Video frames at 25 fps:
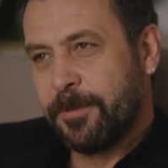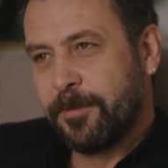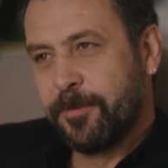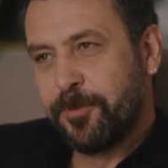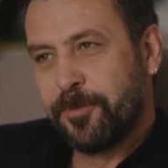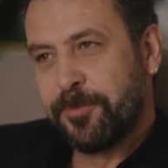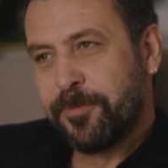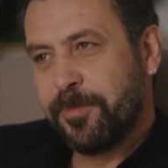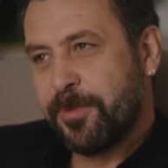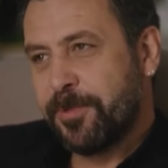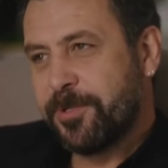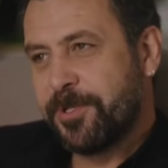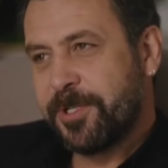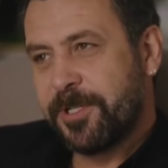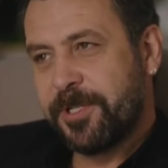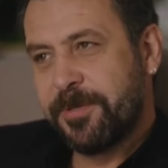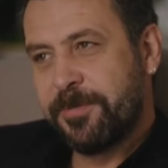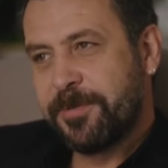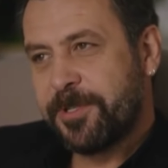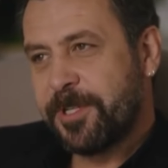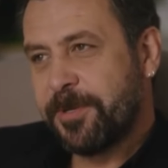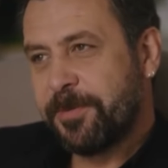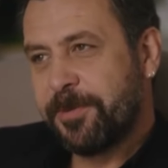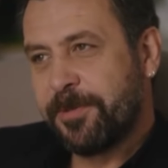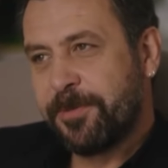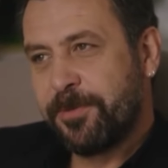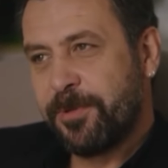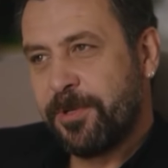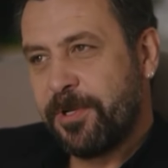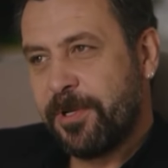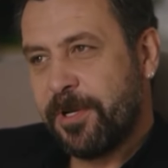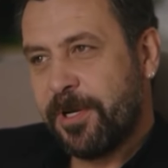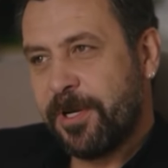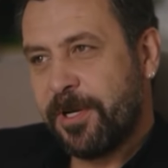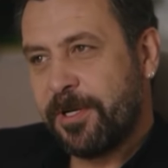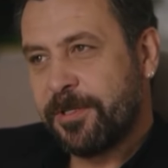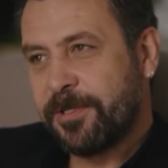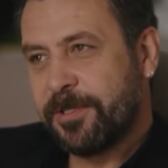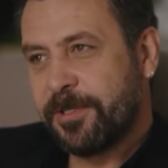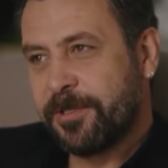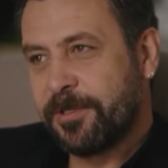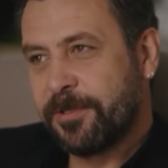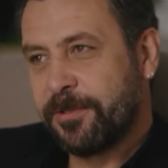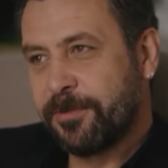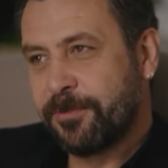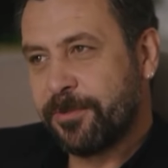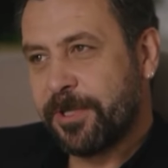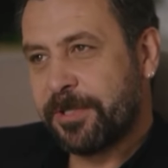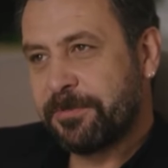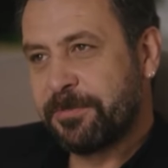Ömrüm boyunca kimse beni böyle hayal
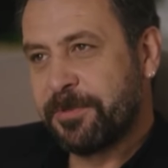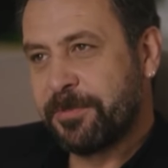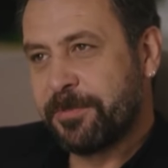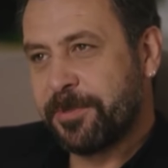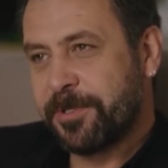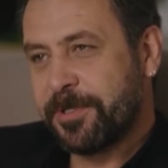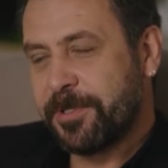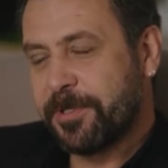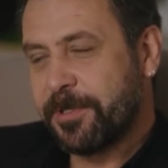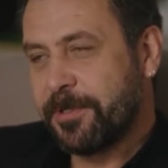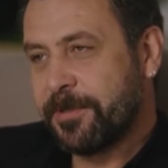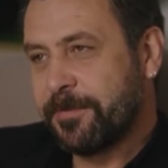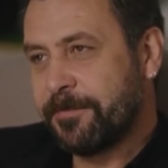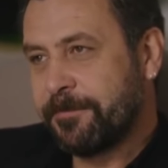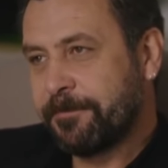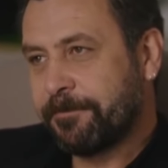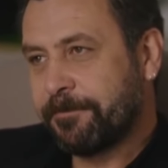kırıklığına uğratmamıştı.